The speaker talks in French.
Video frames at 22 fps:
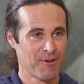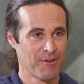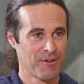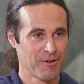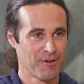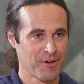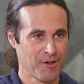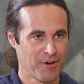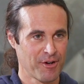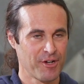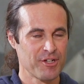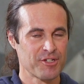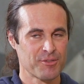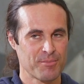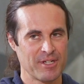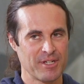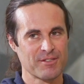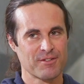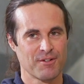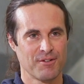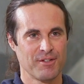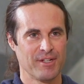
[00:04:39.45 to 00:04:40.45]
qu'on a, je
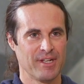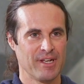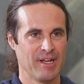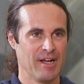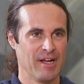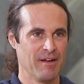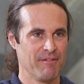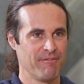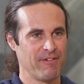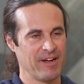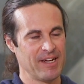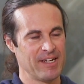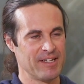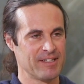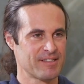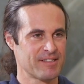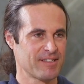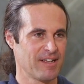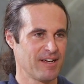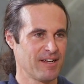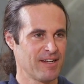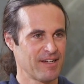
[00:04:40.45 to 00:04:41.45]
pense qu'on est
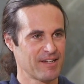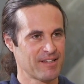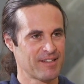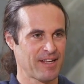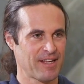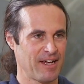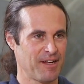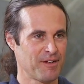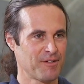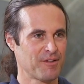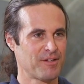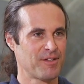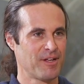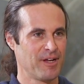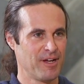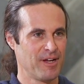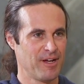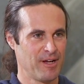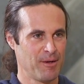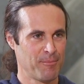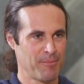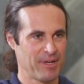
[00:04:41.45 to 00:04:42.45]
25, euh, 30
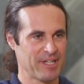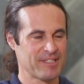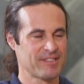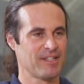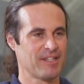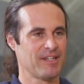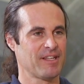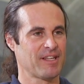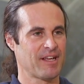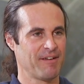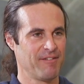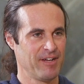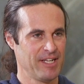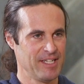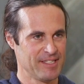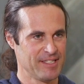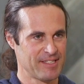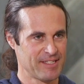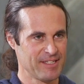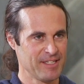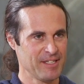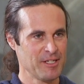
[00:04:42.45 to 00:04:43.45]
euh, personnes à travailler
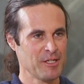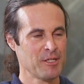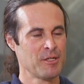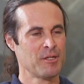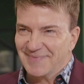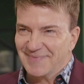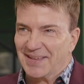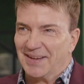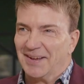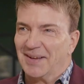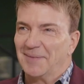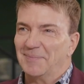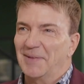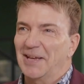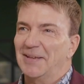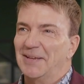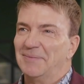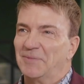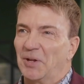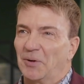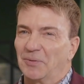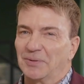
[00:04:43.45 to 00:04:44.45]
ici. Quand
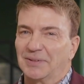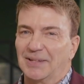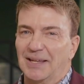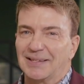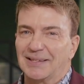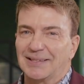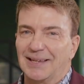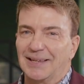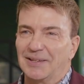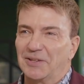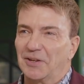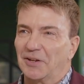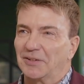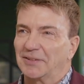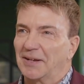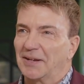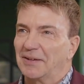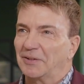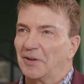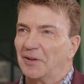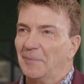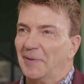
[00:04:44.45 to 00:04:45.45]
même. Donc, dès
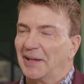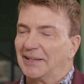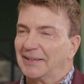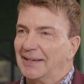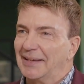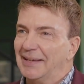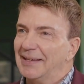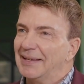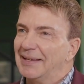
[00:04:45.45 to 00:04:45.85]
5h30 le matin,